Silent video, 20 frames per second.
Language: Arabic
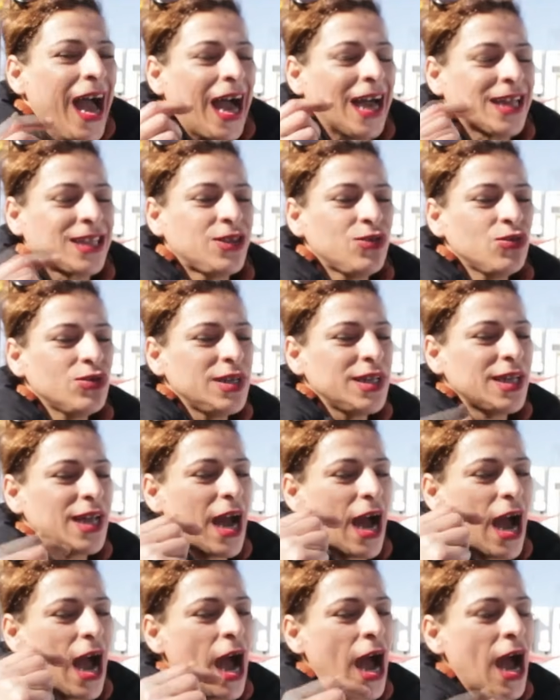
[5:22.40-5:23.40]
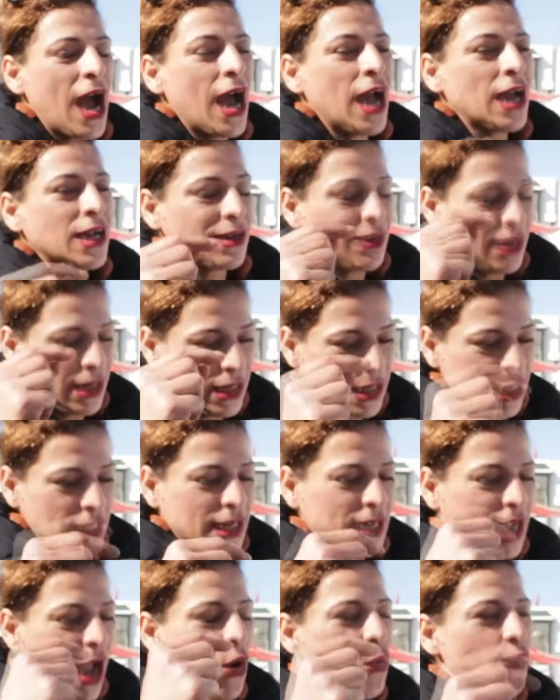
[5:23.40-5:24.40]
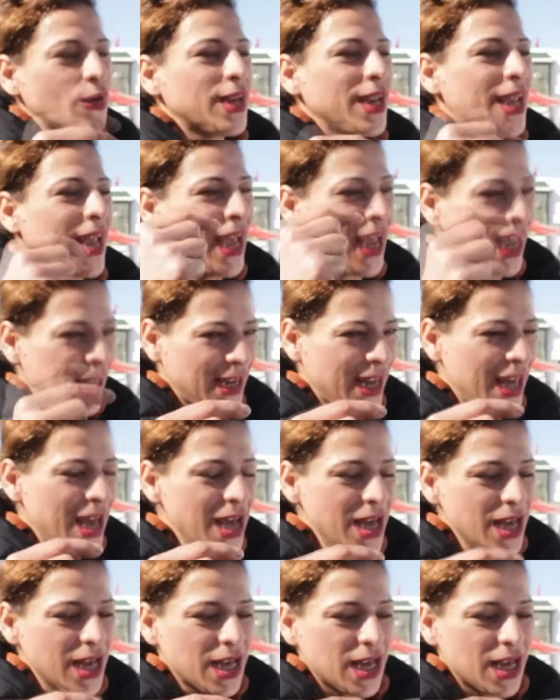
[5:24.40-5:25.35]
عدوا لي اللي كوني انا